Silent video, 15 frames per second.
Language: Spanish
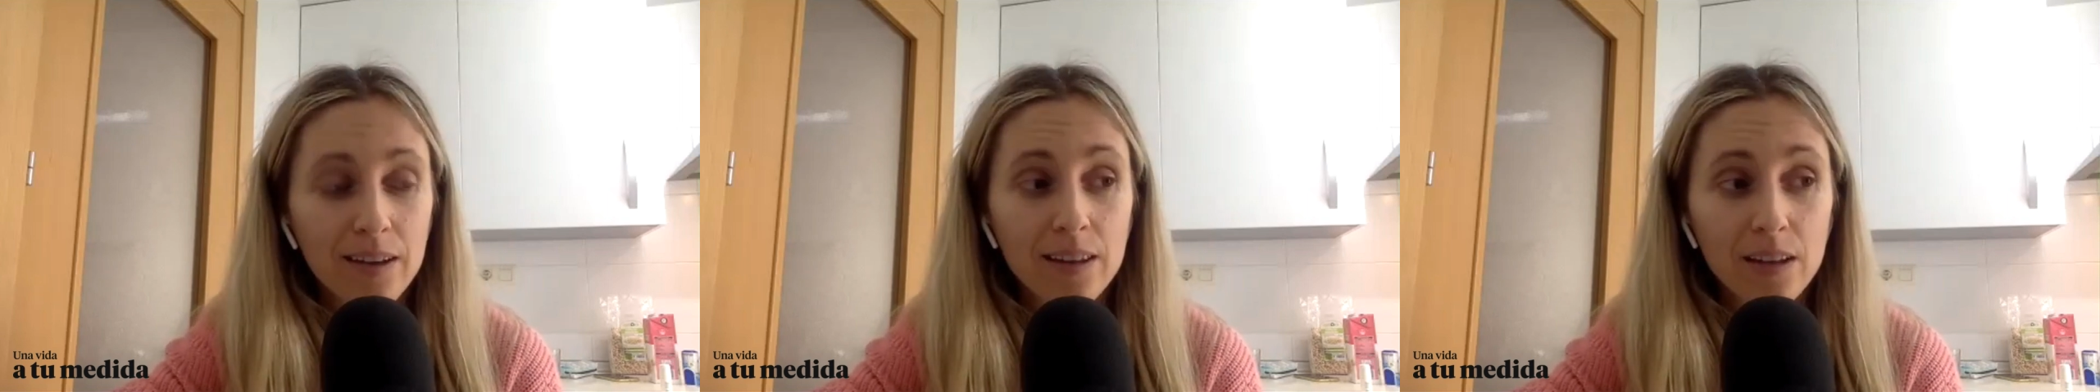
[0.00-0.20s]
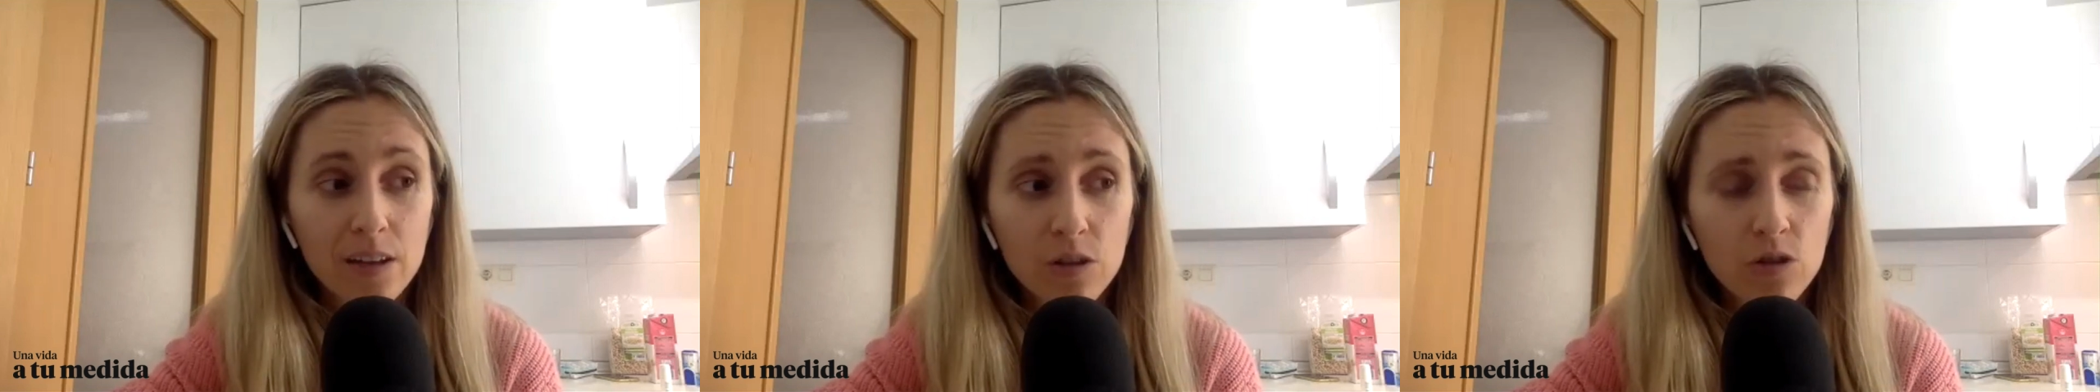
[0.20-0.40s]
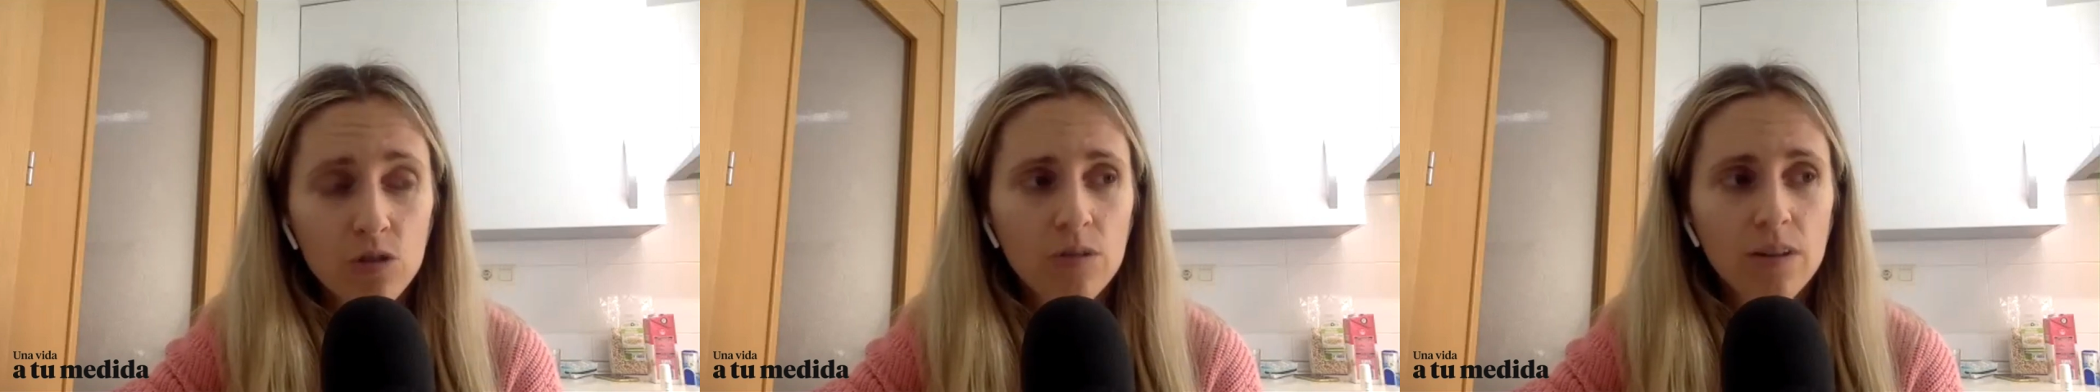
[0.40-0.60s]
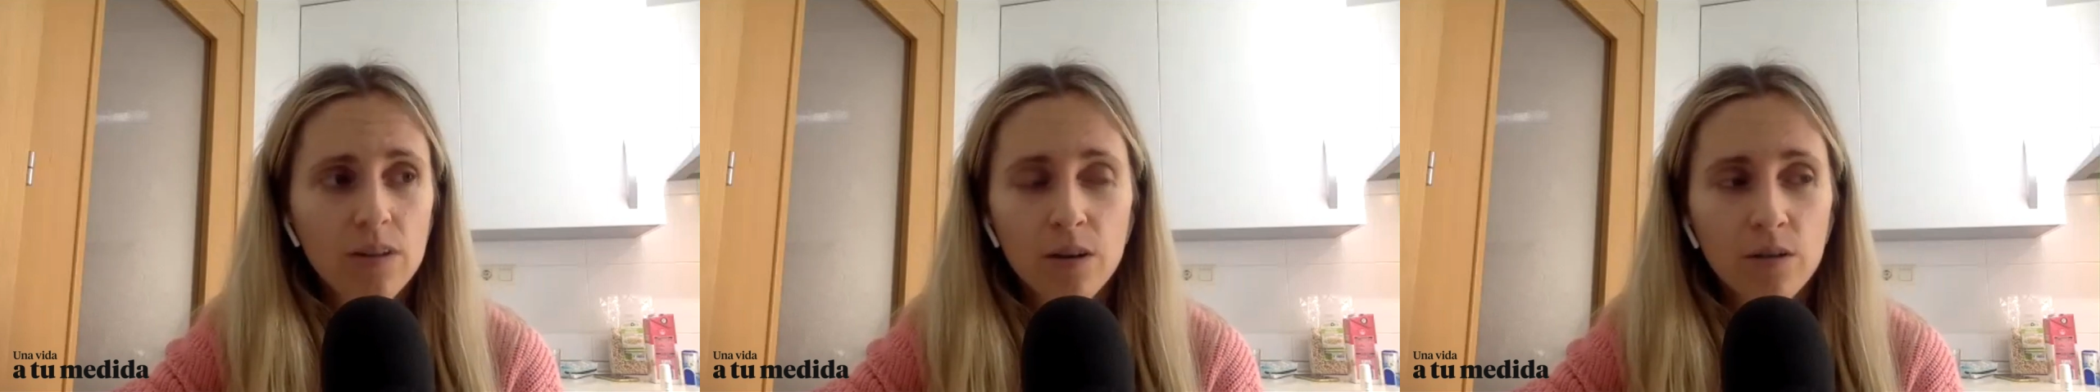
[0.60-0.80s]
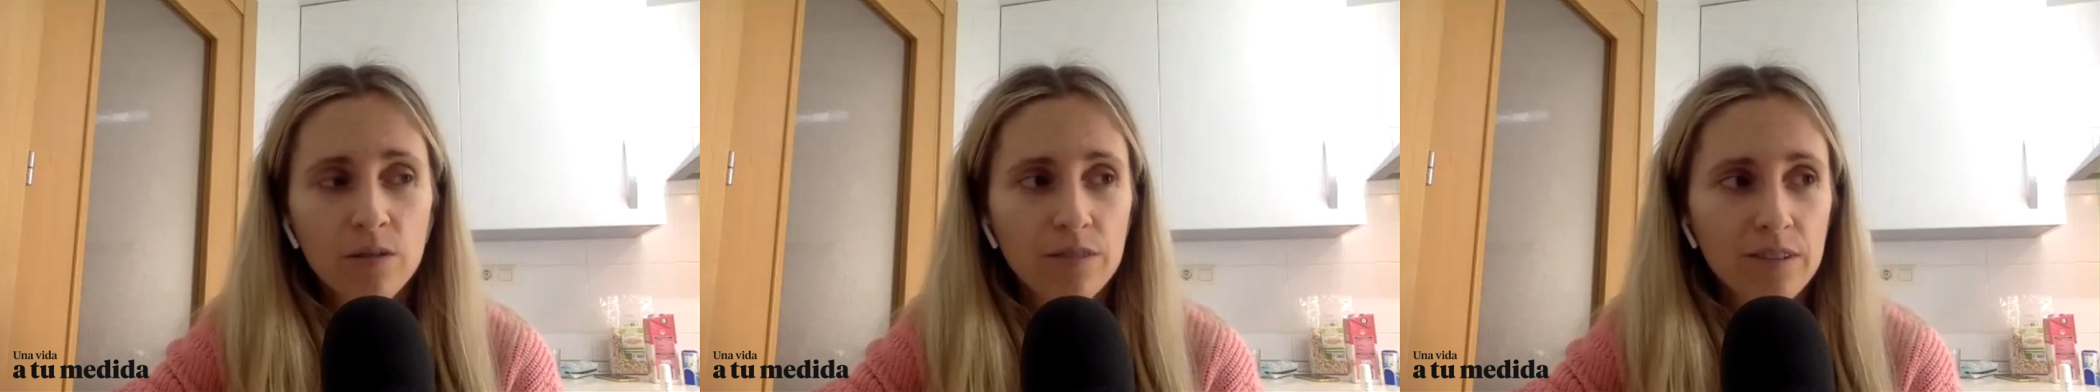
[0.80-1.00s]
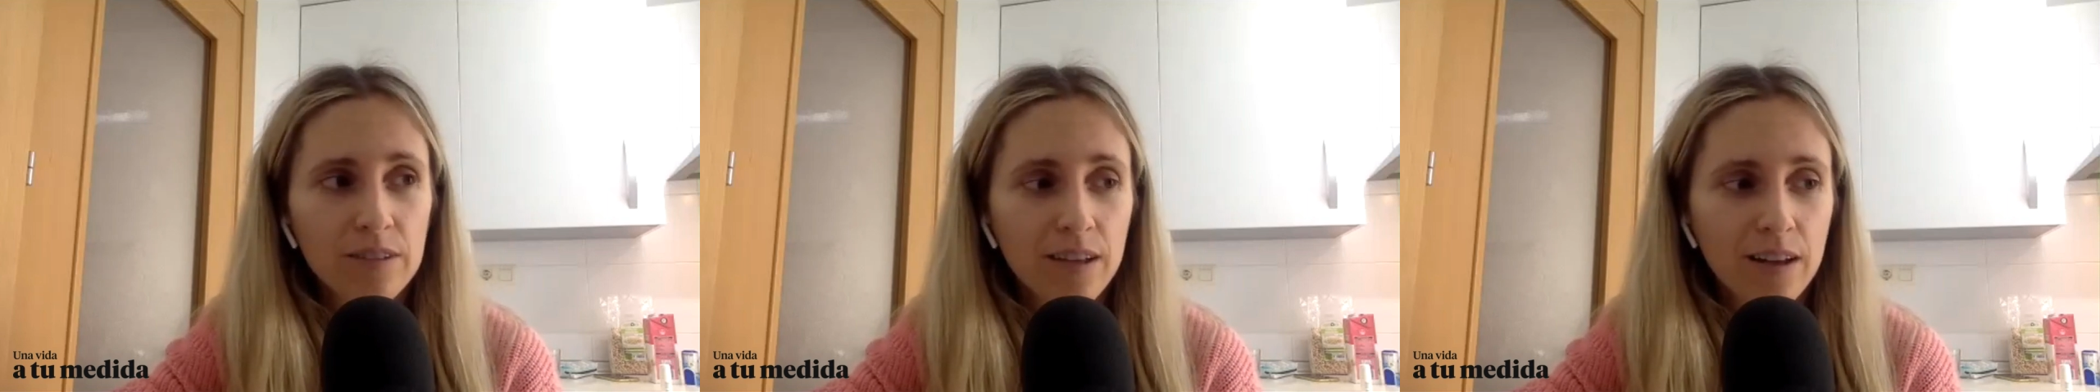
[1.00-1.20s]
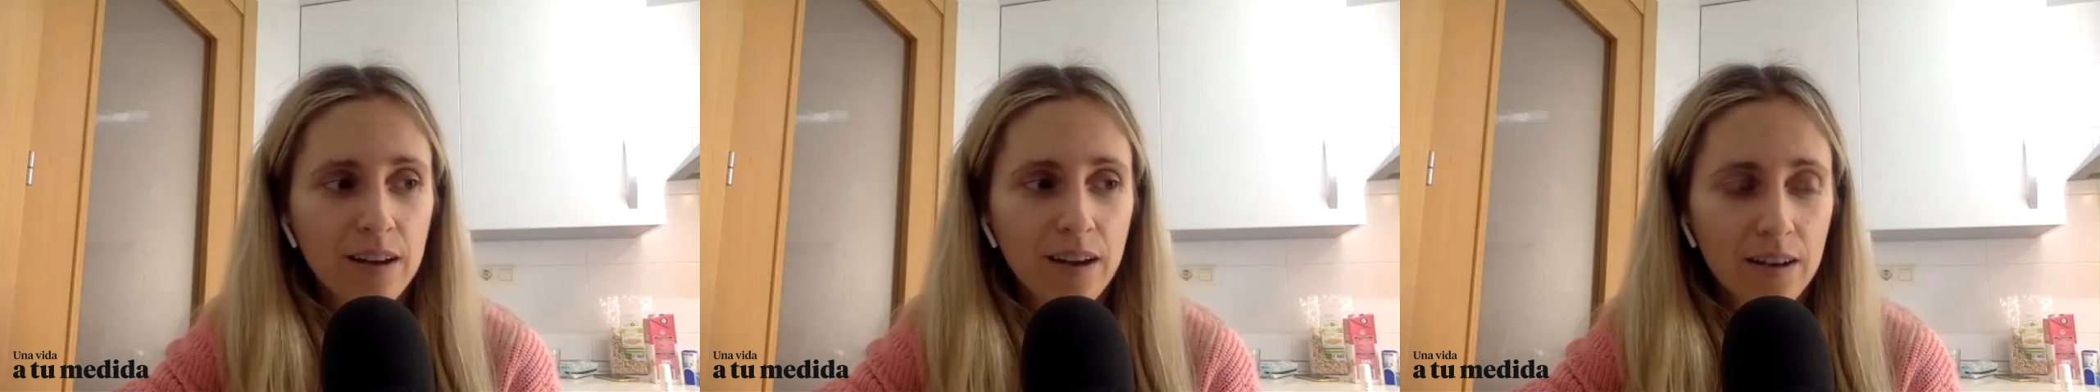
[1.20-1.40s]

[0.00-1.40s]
Y de hecho, he de confesar,